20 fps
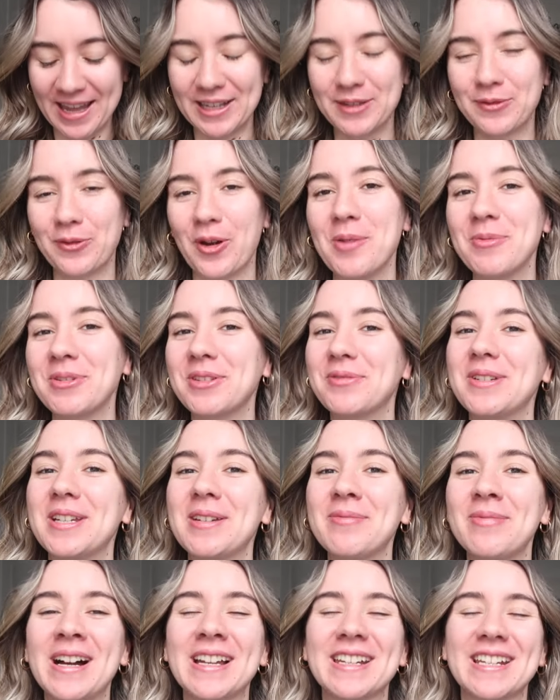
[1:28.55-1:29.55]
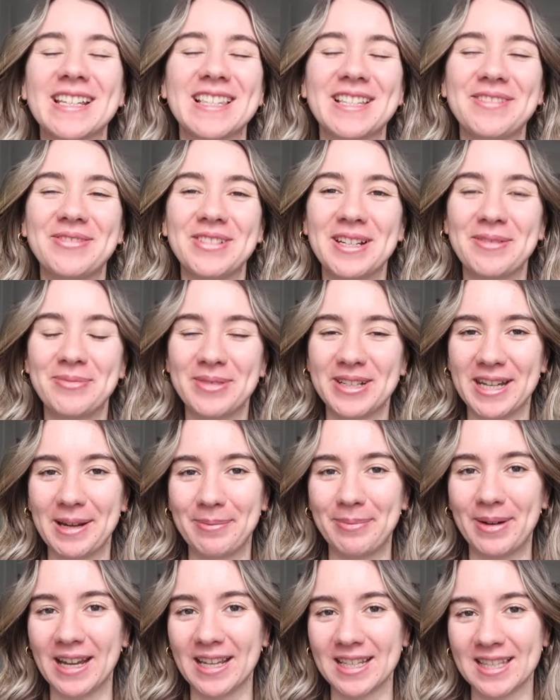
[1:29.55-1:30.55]
Ich freue mich wie immer, dass ihr wieder mit
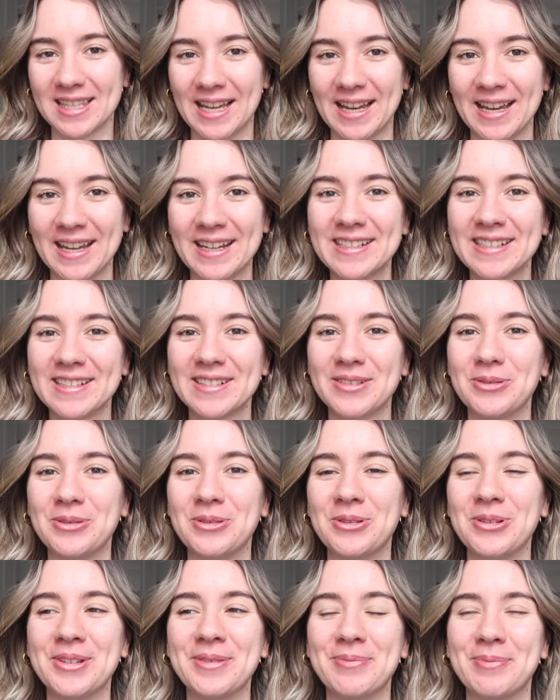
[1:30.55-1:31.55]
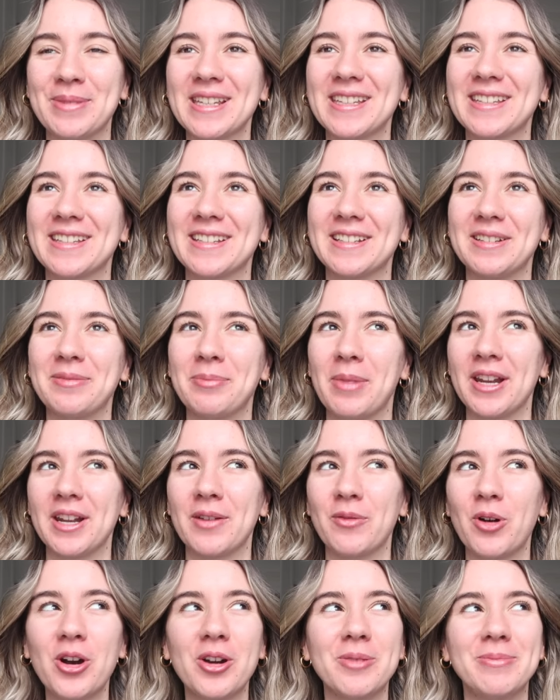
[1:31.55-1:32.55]
dabei seid und mich in
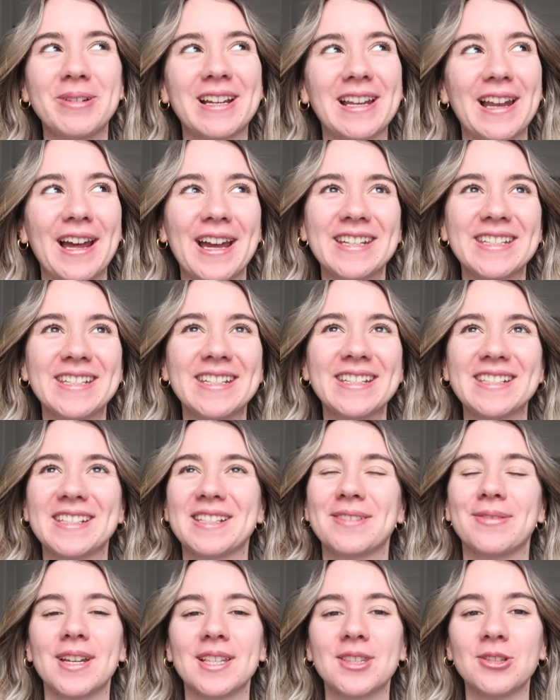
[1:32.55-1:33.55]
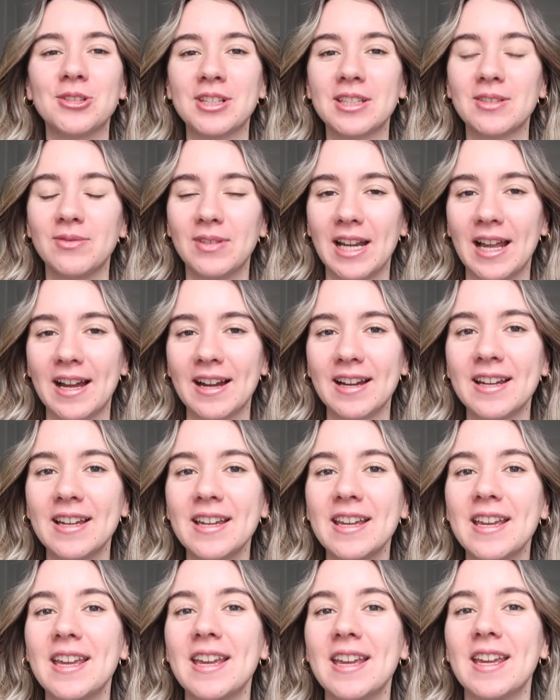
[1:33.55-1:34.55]
meiner Woche begleitet. Ich weiß noch nicht, wie lange
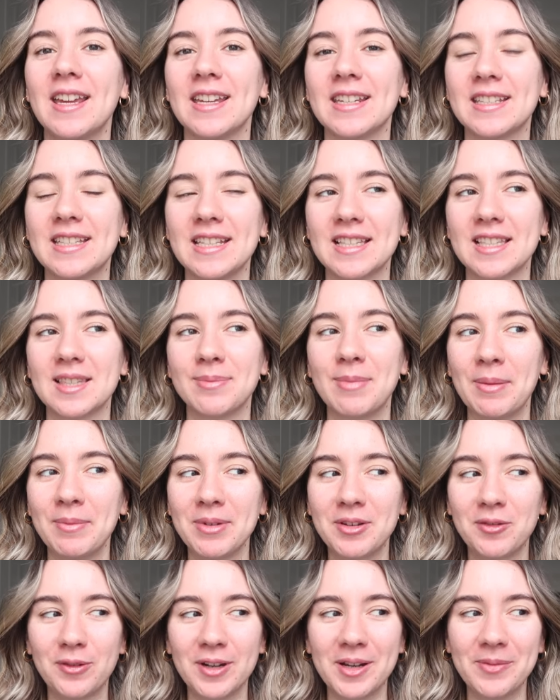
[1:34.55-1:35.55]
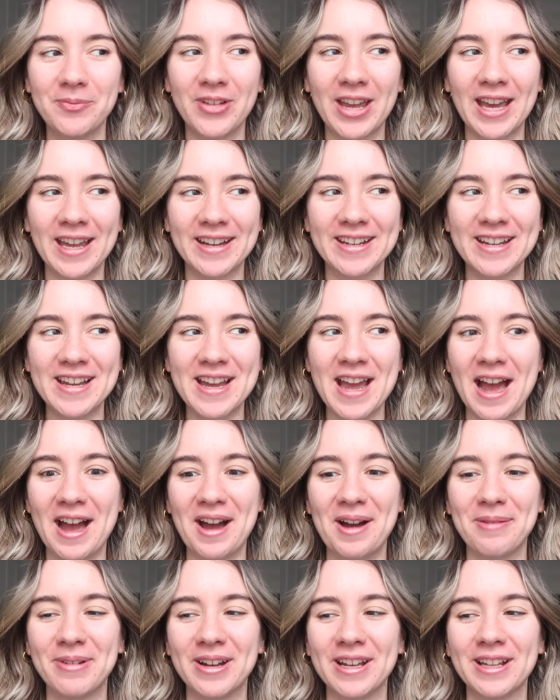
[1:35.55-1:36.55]
ich dieses Mal mitfilmen werde,
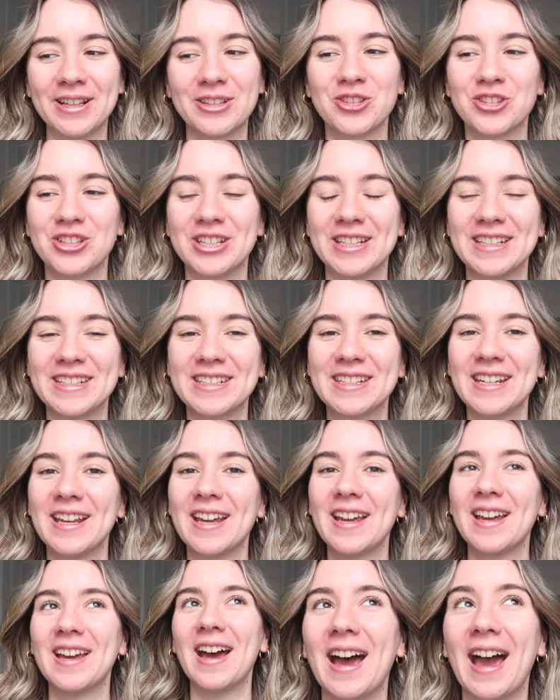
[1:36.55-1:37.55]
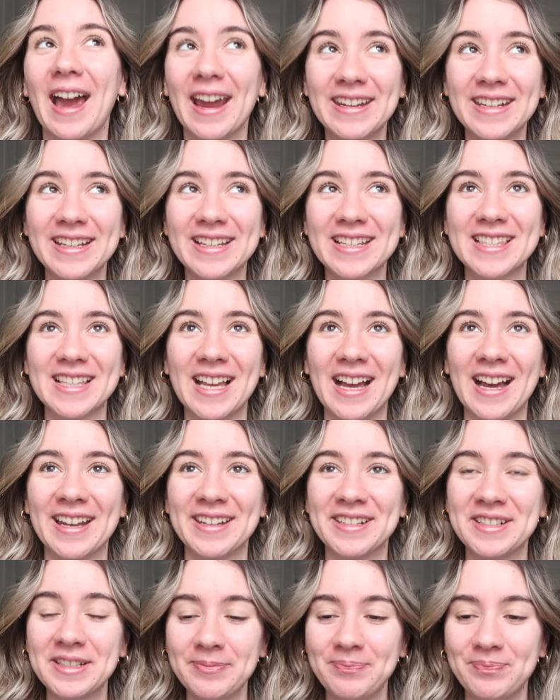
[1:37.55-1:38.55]
aber es steht einiges
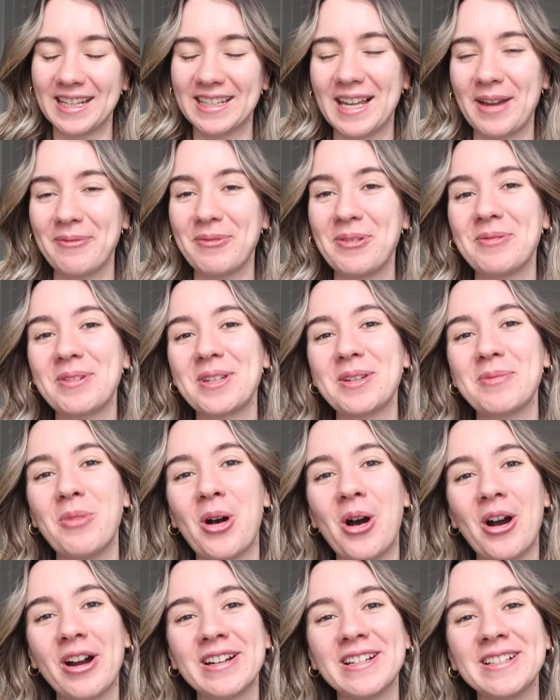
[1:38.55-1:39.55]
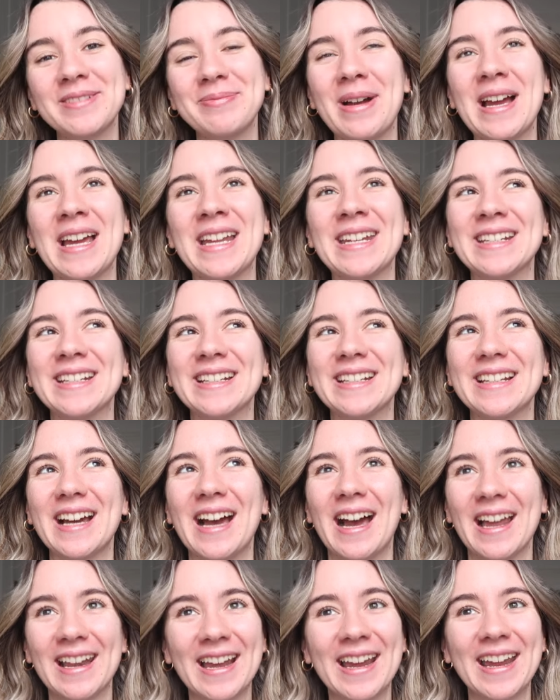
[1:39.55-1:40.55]
an. Ich habe nämlich morgen meinen
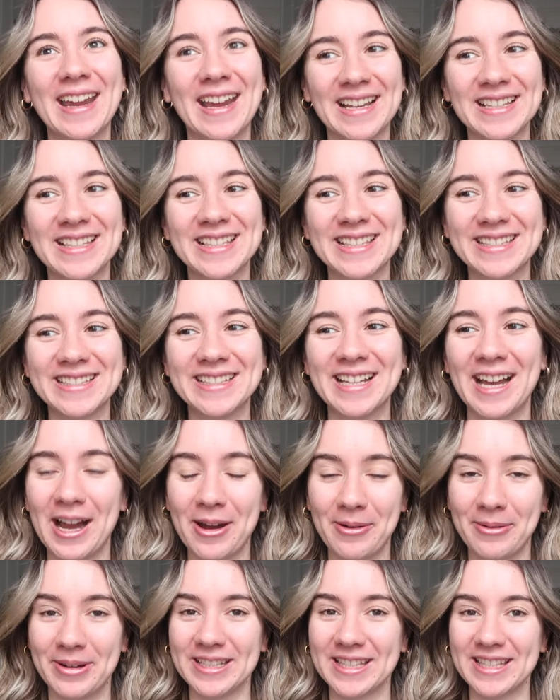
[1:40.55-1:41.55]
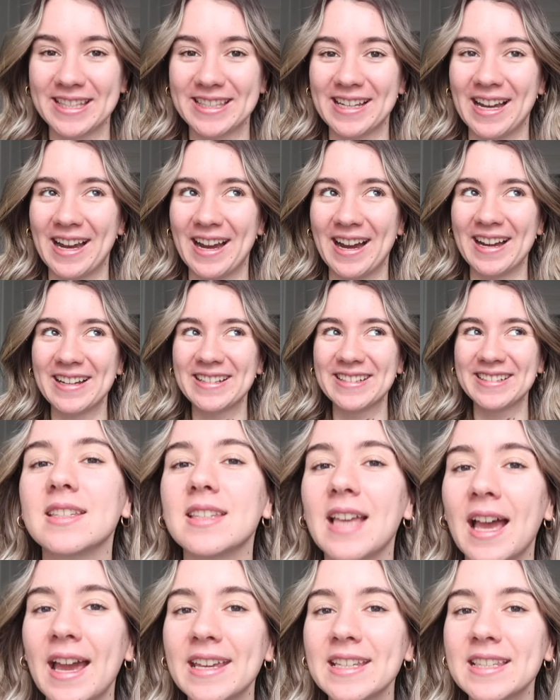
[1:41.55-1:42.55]
allerersten Arbeitstag,
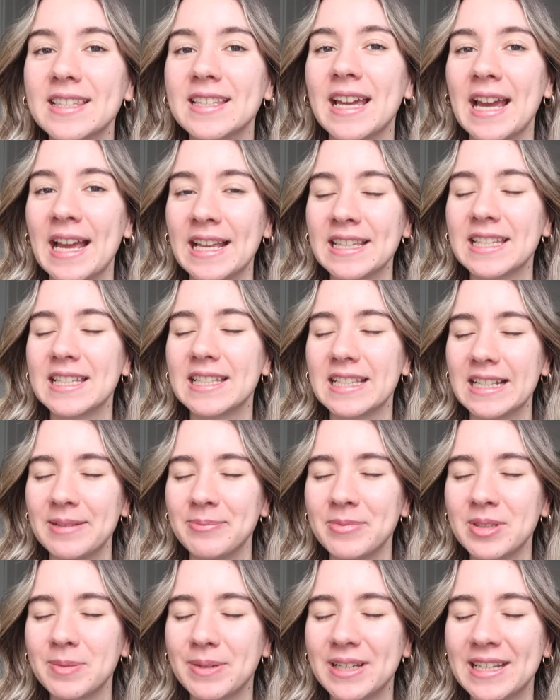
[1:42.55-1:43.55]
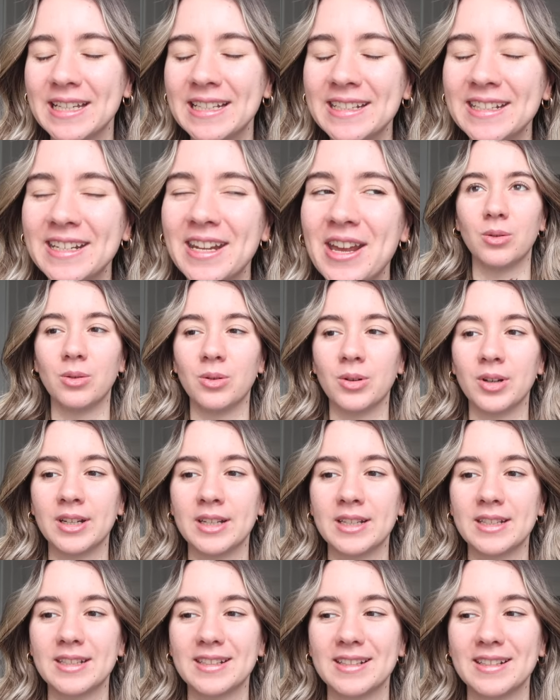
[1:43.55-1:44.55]
das heißt, der Ernst des Lebens beginnt
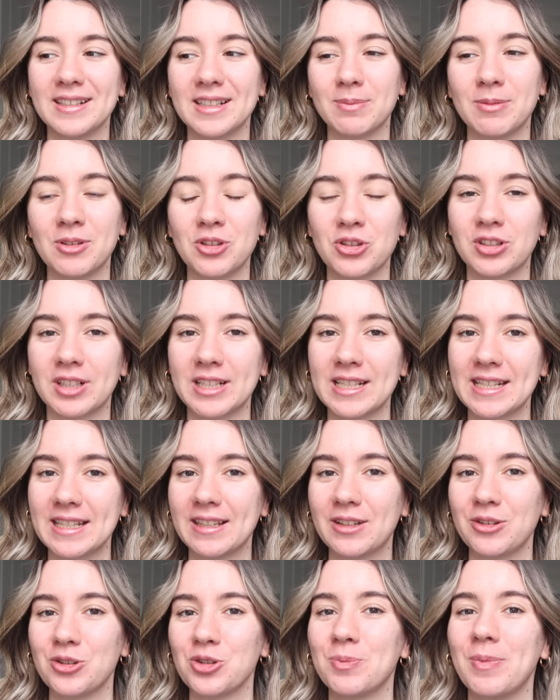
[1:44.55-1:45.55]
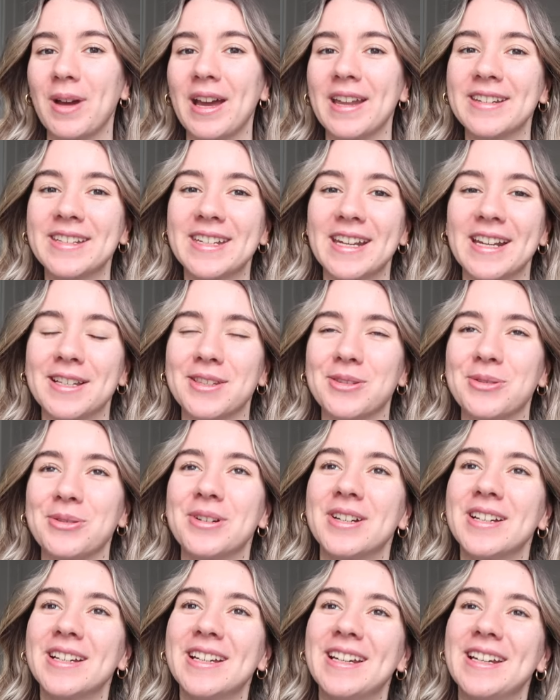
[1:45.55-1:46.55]
und ich bin schon richtig gespannt,
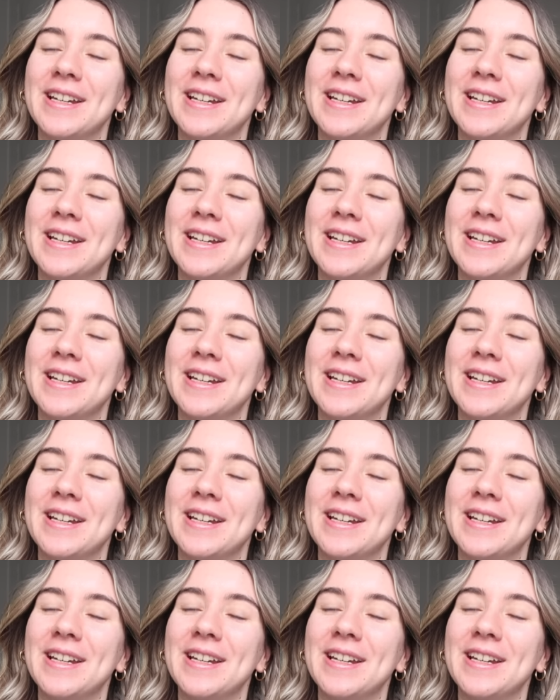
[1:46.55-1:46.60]
also...